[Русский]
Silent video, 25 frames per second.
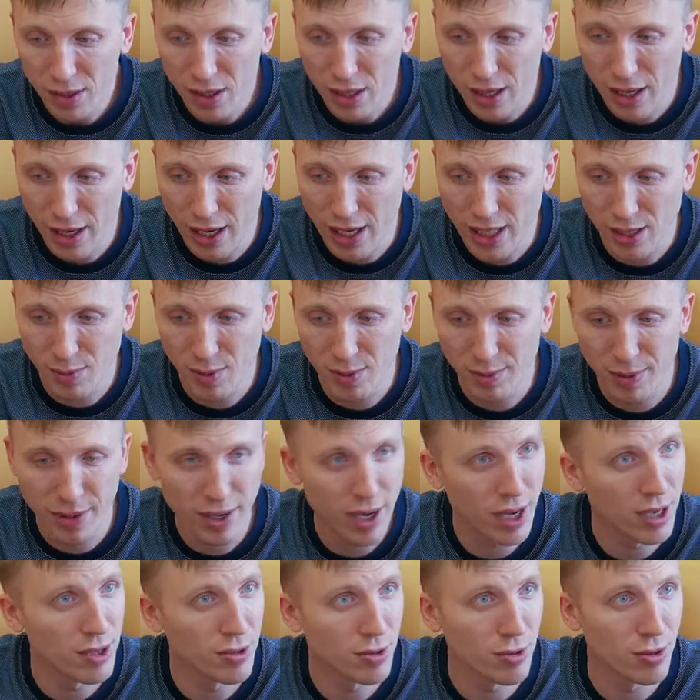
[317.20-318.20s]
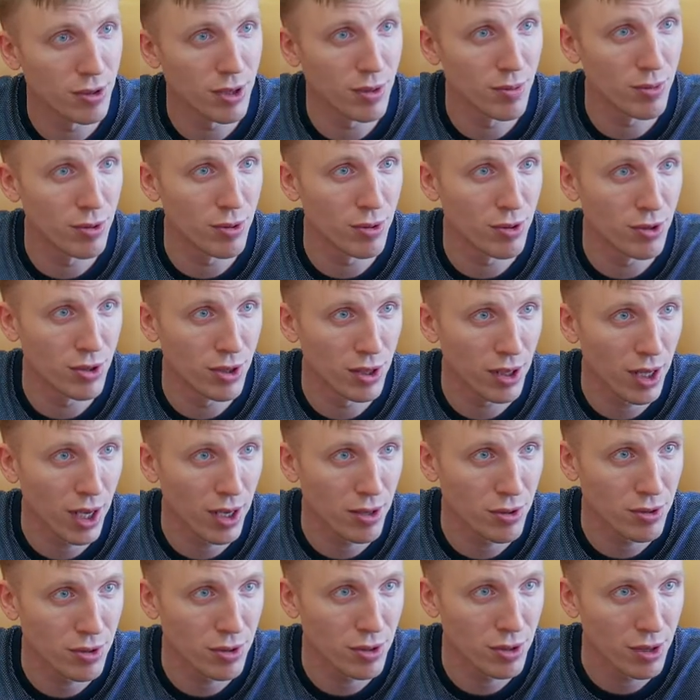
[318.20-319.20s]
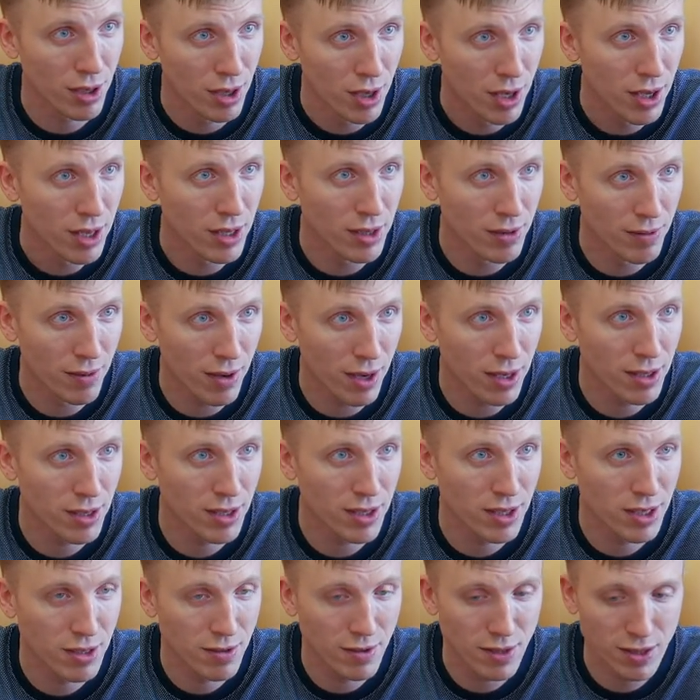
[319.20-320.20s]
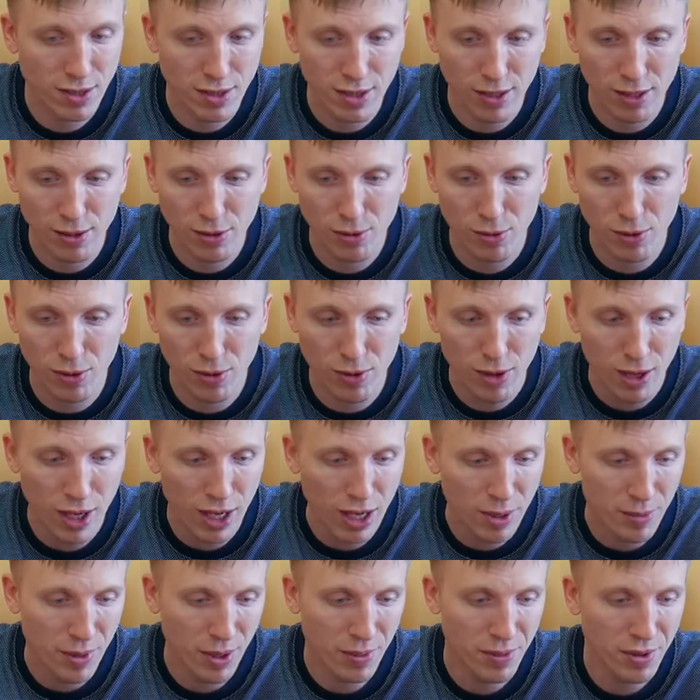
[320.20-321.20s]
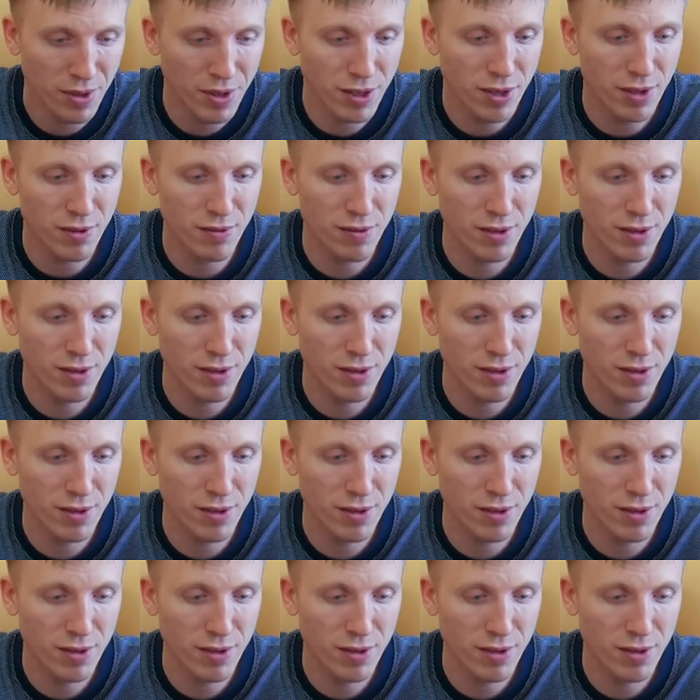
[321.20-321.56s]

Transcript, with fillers: Раз мы боялись, что не будет желающих, два неизвестно, кто победит.